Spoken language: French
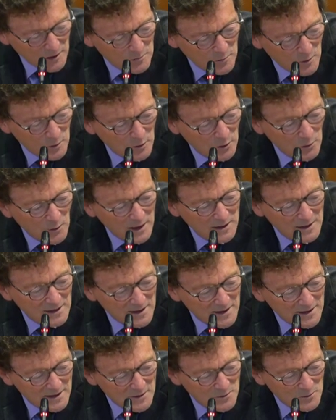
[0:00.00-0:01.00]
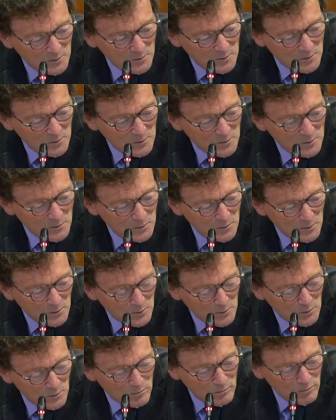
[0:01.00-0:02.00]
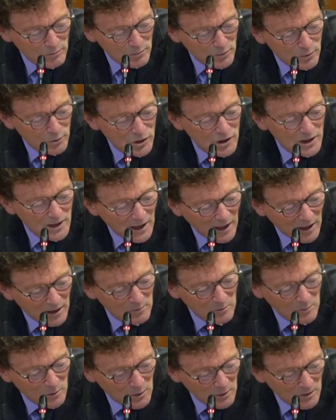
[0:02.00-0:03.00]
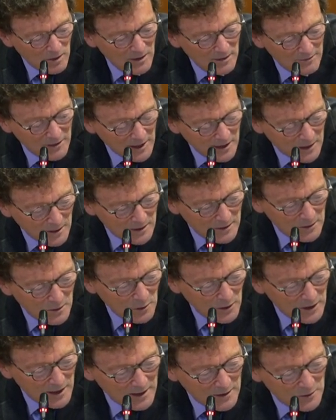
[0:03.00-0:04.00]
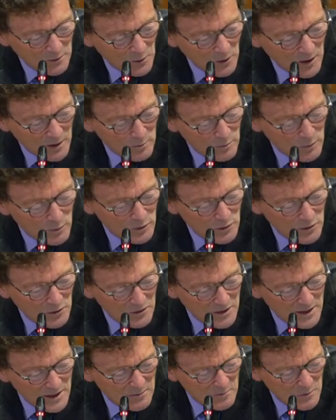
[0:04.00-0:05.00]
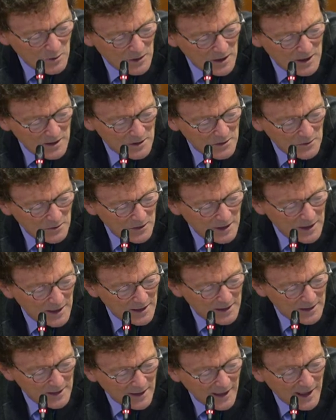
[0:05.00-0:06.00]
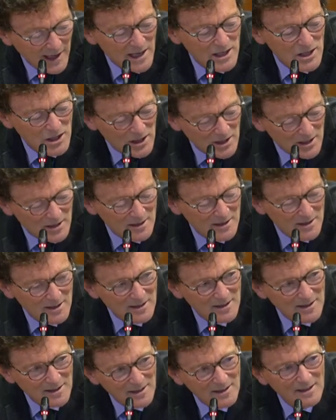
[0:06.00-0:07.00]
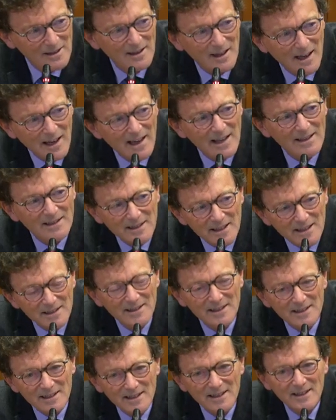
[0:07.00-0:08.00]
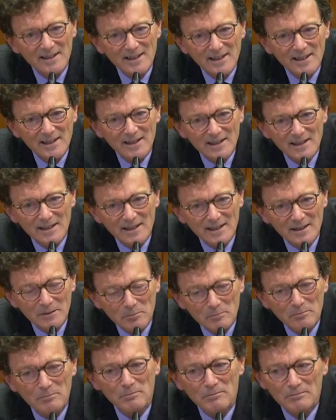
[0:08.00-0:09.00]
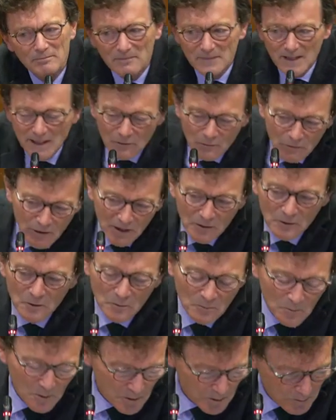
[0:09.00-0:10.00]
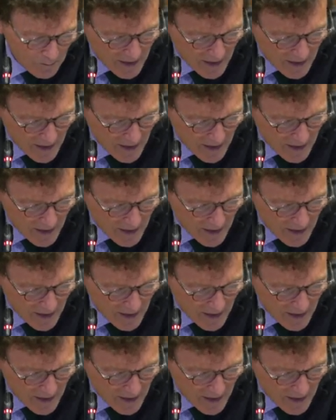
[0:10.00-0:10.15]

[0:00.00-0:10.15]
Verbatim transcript: les gouvernements de droite qui sont plus généralement avec un corps électoral plus sensible aux questions de dette réagissent à la dette des, gouvernements